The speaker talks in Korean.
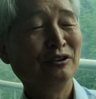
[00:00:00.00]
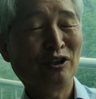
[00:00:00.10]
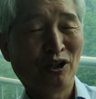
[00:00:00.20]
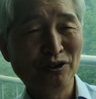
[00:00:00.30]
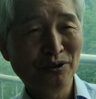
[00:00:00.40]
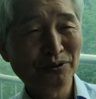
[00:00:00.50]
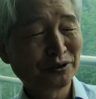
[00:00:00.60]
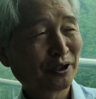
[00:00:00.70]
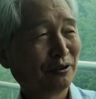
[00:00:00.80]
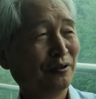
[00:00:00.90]

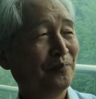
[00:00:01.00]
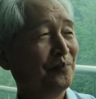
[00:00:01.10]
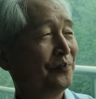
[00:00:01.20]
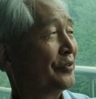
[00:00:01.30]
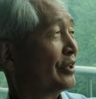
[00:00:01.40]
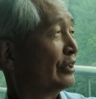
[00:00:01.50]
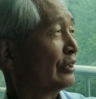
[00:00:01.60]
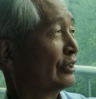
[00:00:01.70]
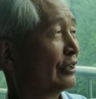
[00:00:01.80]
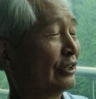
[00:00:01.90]
전도도 되고
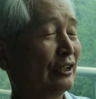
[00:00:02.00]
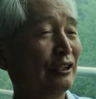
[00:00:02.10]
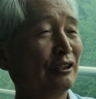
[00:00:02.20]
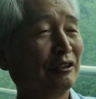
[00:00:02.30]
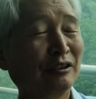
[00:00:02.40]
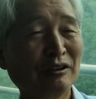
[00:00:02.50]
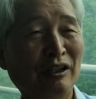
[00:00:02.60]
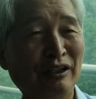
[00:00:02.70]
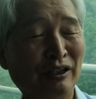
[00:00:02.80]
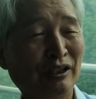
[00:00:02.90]
어,
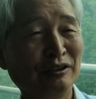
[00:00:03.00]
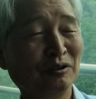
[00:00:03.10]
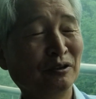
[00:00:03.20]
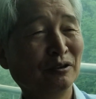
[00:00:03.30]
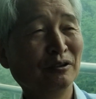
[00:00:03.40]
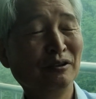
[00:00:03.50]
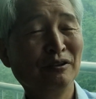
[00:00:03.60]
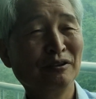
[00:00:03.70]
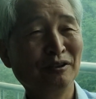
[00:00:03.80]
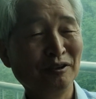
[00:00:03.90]
아, 또
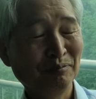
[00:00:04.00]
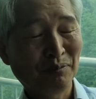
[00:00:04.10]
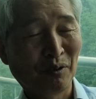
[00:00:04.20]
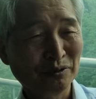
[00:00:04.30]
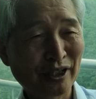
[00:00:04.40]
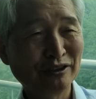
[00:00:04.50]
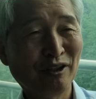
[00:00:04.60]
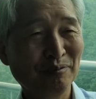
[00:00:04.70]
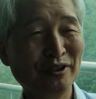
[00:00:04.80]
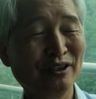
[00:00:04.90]
어, 봉사
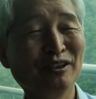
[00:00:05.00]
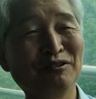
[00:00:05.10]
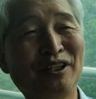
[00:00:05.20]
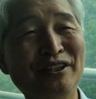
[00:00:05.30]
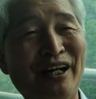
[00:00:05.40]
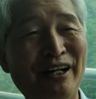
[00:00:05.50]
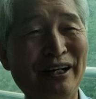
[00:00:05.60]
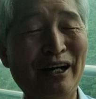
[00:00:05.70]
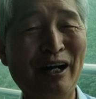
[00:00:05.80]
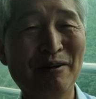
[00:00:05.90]
섬기는 것도 된다.
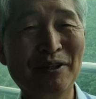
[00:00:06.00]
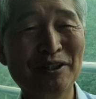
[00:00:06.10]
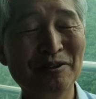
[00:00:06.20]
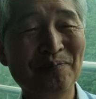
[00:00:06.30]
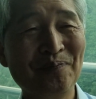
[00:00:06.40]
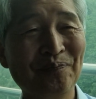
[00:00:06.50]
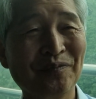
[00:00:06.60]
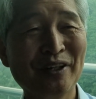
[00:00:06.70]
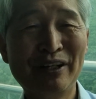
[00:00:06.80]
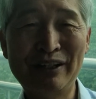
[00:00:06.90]
아멘이죠.
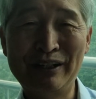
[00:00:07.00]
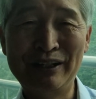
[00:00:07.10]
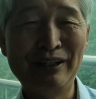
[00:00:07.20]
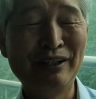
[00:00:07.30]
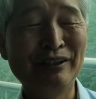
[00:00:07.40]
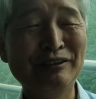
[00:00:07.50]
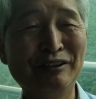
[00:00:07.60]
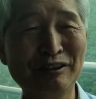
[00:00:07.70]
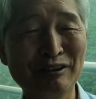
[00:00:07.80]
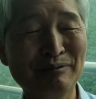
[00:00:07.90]
아
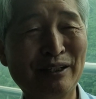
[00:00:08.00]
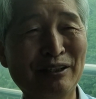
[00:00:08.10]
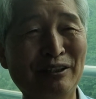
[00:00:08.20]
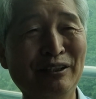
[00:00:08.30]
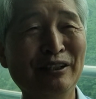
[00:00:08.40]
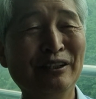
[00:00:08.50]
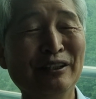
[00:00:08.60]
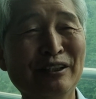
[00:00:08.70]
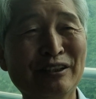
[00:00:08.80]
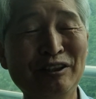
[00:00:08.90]
정말로
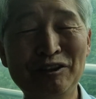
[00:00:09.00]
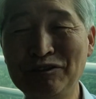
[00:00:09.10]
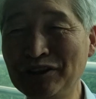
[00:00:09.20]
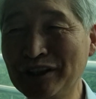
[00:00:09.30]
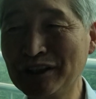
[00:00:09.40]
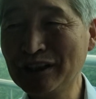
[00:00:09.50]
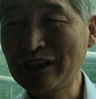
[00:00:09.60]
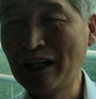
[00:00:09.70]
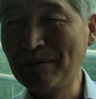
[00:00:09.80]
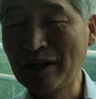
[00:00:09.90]
그 유익을
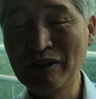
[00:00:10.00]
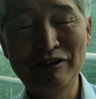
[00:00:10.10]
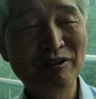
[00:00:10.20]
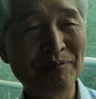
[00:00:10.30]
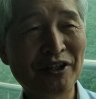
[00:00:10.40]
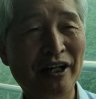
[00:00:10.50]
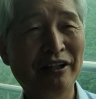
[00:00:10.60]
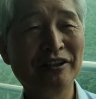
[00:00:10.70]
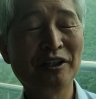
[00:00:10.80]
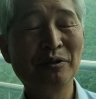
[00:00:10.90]
다 말로 할 수 없다.
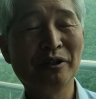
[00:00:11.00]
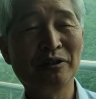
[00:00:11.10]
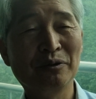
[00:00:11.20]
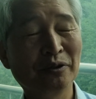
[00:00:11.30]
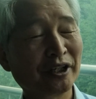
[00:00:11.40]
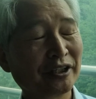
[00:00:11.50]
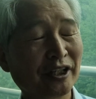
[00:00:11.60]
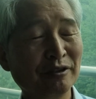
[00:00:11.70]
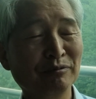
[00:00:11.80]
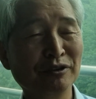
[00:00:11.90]
근데 교회를 오래
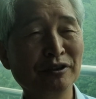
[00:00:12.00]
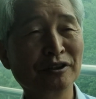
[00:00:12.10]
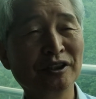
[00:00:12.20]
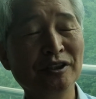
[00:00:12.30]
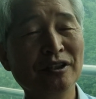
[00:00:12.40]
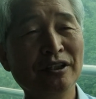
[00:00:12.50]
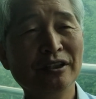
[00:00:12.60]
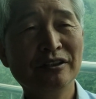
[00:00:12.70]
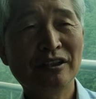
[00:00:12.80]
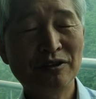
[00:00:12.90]
다닌 분들은
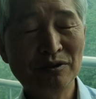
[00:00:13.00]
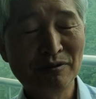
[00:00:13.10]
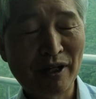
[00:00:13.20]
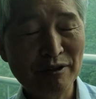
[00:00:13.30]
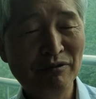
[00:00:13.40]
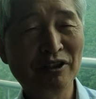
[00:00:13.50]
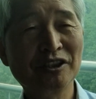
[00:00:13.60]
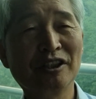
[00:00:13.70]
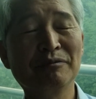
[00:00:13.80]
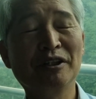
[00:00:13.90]
찬송을 많이
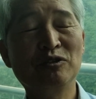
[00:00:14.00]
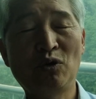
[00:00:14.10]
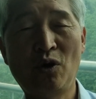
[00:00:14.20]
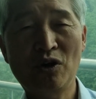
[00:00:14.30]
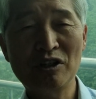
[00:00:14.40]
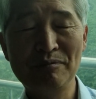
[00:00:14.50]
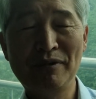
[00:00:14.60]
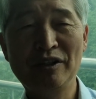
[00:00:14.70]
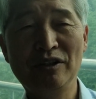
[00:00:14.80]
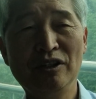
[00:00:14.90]
불렀기 때문에
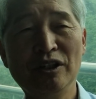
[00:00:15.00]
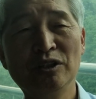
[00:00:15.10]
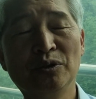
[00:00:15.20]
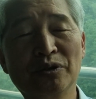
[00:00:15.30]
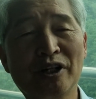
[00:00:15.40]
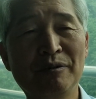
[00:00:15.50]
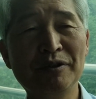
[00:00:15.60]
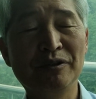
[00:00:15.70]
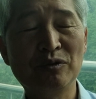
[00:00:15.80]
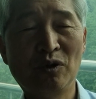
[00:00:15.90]
조금만
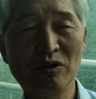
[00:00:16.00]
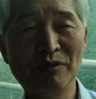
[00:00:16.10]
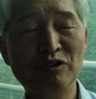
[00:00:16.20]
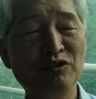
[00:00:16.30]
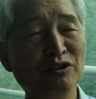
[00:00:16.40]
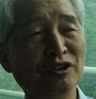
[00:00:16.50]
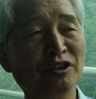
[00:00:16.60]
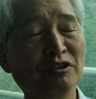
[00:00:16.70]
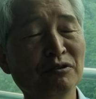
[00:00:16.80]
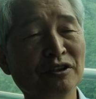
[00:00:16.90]
노력하면 조금만 주의를
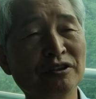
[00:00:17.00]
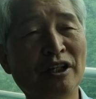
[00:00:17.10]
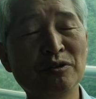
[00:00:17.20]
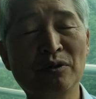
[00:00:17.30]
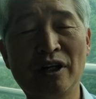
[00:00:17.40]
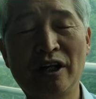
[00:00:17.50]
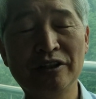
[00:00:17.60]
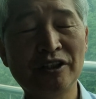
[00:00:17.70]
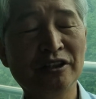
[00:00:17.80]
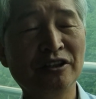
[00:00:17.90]
기울여서 찬송과
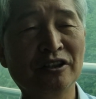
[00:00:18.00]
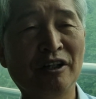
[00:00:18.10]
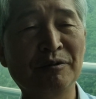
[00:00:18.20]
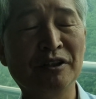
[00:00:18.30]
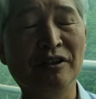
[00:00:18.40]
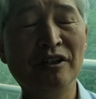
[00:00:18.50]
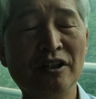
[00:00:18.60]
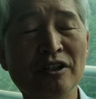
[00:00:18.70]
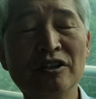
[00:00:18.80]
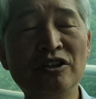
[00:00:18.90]
가사를 기억하면은
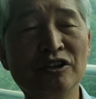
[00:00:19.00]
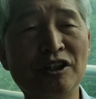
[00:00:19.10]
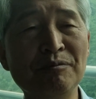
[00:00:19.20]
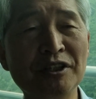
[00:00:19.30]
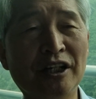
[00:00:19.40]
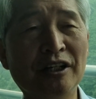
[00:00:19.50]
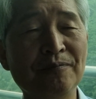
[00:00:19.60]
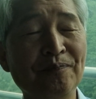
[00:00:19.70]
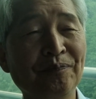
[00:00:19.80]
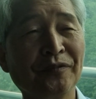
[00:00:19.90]
기억이 됩니다.
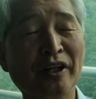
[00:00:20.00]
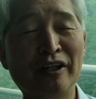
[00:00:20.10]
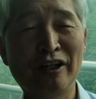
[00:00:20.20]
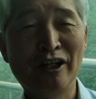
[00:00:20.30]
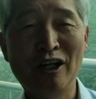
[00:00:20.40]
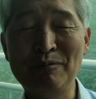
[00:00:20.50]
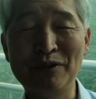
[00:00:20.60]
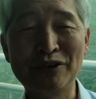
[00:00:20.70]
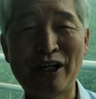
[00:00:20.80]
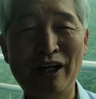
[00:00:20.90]
아,
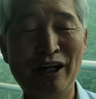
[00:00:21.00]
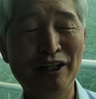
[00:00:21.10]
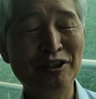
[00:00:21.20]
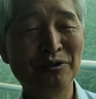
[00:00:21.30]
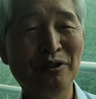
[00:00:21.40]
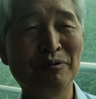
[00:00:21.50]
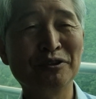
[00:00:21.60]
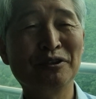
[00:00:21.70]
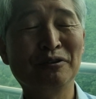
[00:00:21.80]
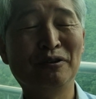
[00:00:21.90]
한번 다 시도해
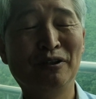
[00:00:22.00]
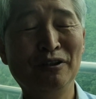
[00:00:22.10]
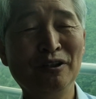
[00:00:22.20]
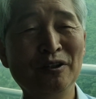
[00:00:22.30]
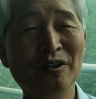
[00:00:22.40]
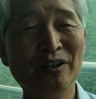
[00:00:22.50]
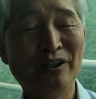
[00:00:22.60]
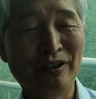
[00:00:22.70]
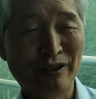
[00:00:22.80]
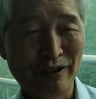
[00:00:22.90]
보시고
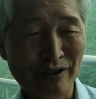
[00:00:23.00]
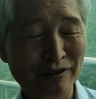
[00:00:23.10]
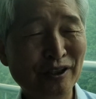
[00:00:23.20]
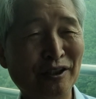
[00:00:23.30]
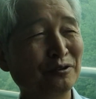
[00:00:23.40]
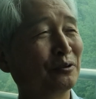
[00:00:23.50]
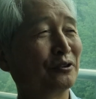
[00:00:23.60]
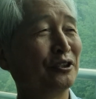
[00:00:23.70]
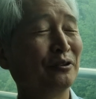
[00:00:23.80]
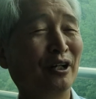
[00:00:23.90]
어,
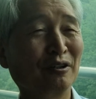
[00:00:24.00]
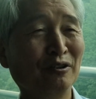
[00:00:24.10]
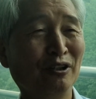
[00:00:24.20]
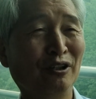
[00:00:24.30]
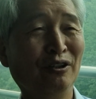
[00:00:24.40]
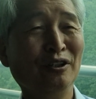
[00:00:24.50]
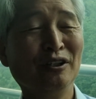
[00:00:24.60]
찬송으로 기도하고